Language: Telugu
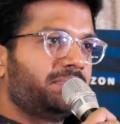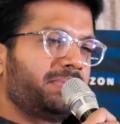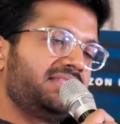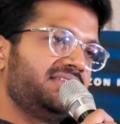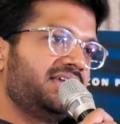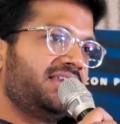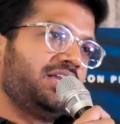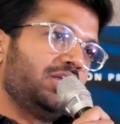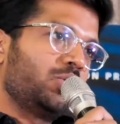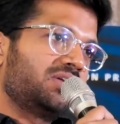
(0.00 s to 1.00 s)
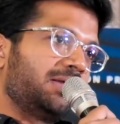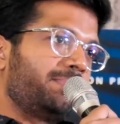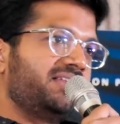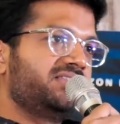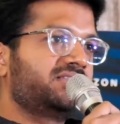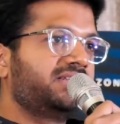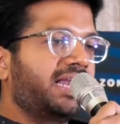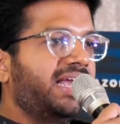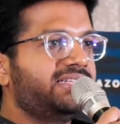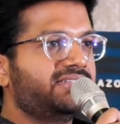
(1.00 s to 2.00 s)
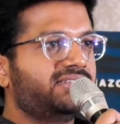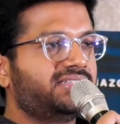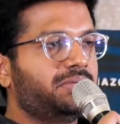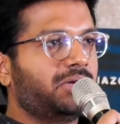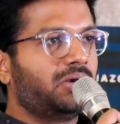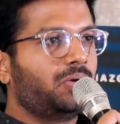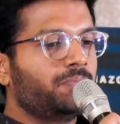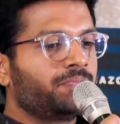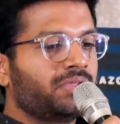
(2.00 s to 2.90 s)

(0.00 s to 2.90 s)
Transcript: ప్రతిసారి ఏదో ఒక సర్ప్రైజ్ ఇస్తుంటారు ఆయన చేసే సినిమాల్లో